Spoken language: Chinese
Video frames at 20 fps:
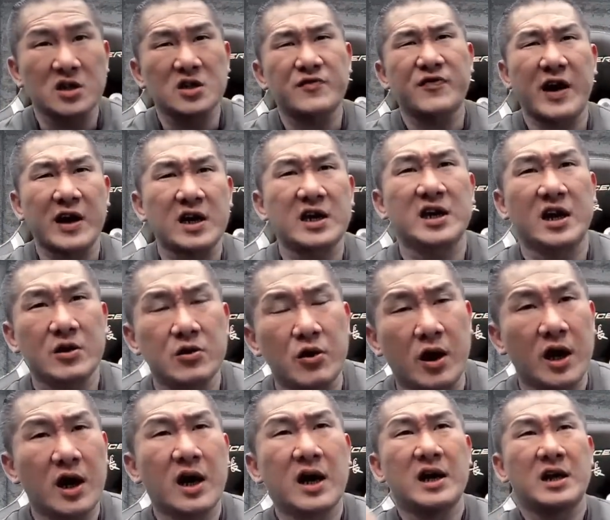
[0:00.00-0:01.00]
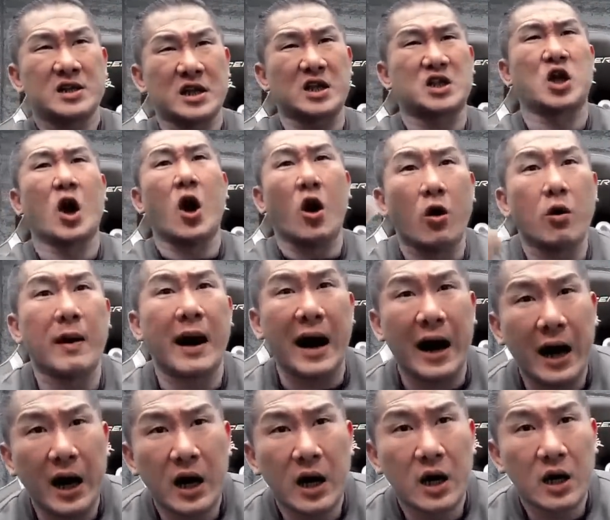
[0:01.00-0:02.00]
是防疫人员的头
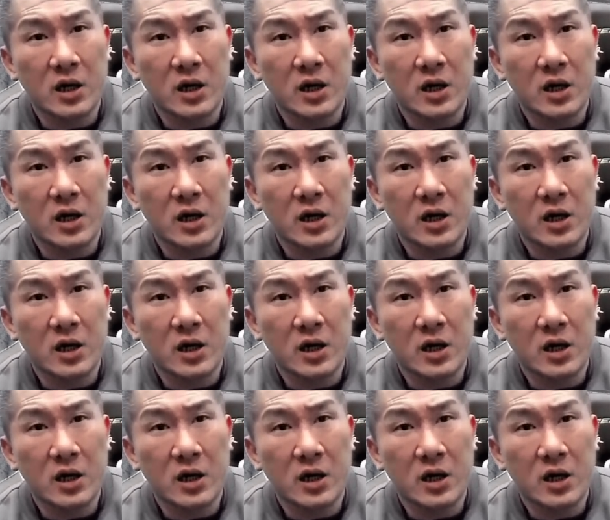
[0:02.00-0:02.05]
嘛，